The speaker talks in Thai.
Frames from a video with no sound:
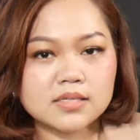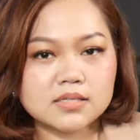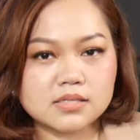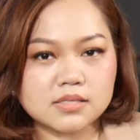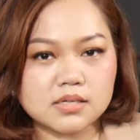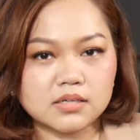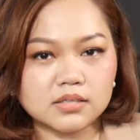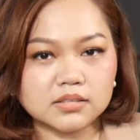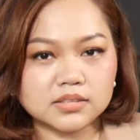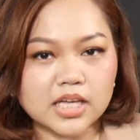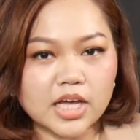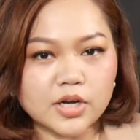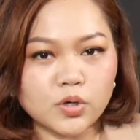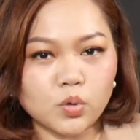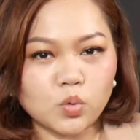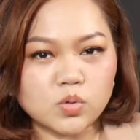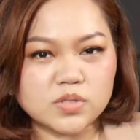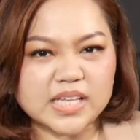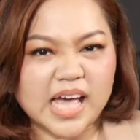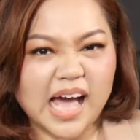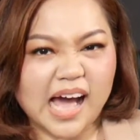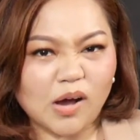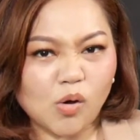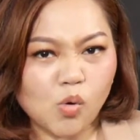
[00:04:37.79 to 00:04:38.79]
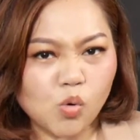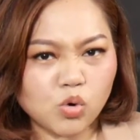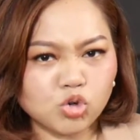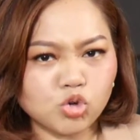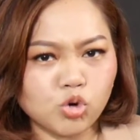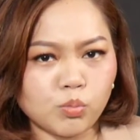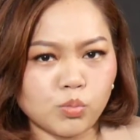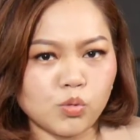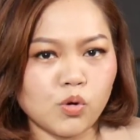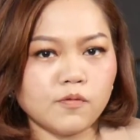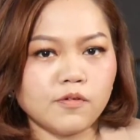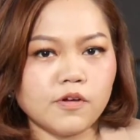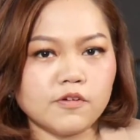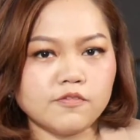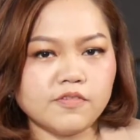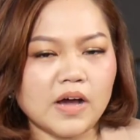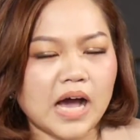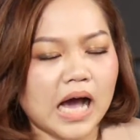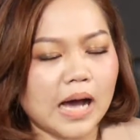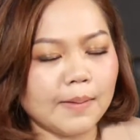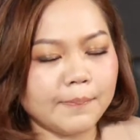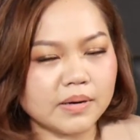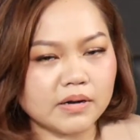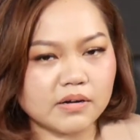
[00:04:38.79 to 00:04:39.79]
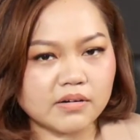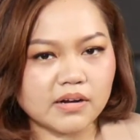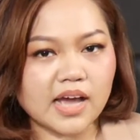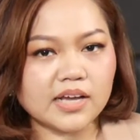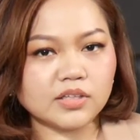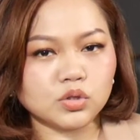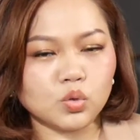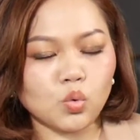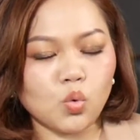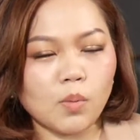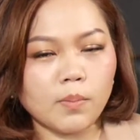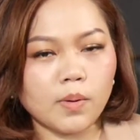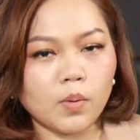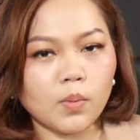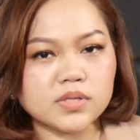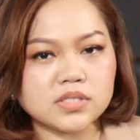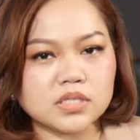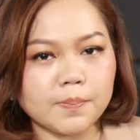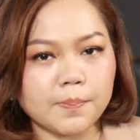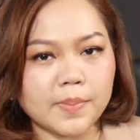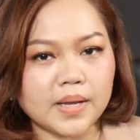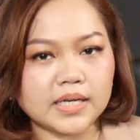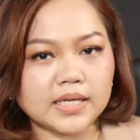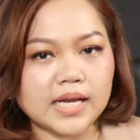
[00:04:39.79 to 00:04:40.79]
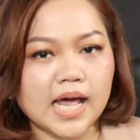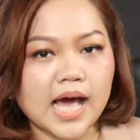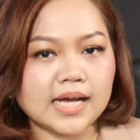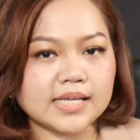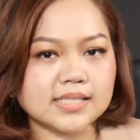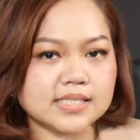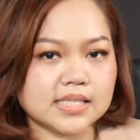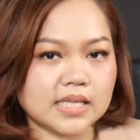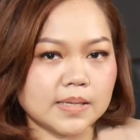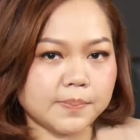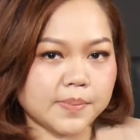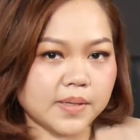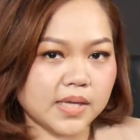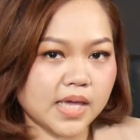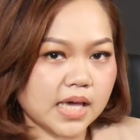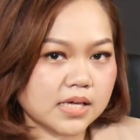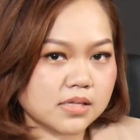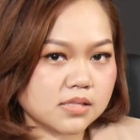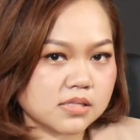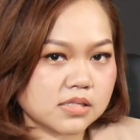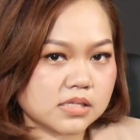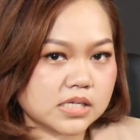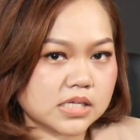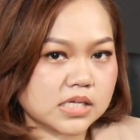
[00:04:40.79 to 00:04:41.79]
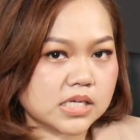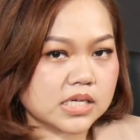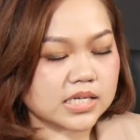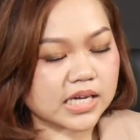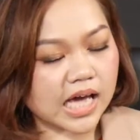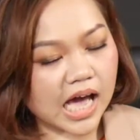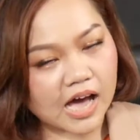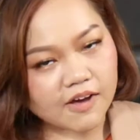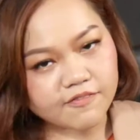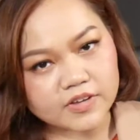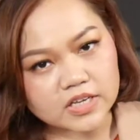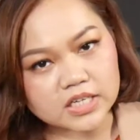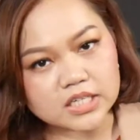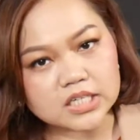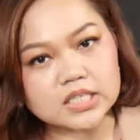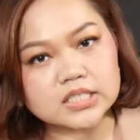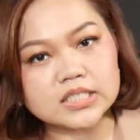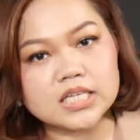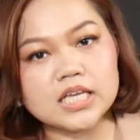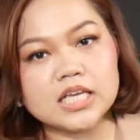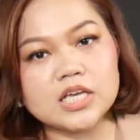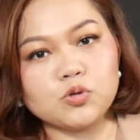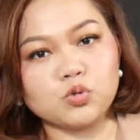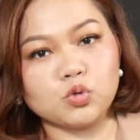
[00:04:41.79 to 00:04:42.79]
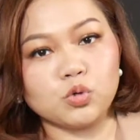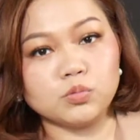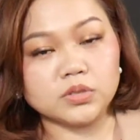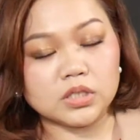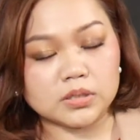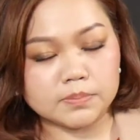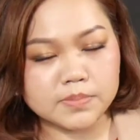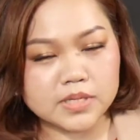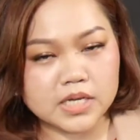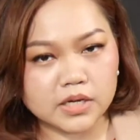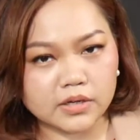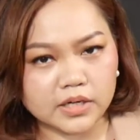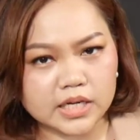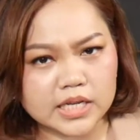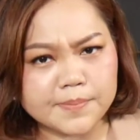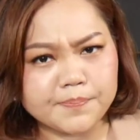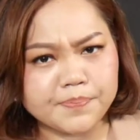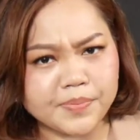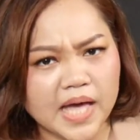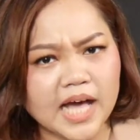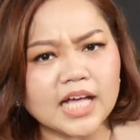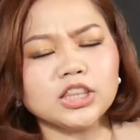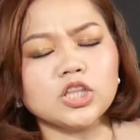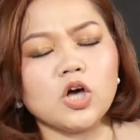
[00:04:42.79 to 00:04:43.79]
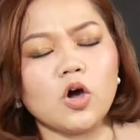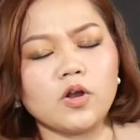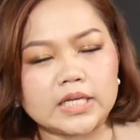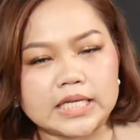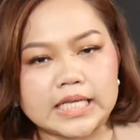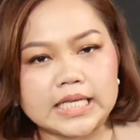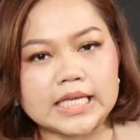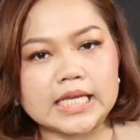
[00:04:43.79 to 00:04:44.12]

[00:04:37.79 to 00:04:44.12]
ซึ่งถ้าดูจากหุ้นกลุ่มโรงไฟฟ้าเป็นรายตัว ไม่ว่าจะเป็นทั้ง GPSC g a l f Energy รวมถึง b ีกริมนะตอนนี้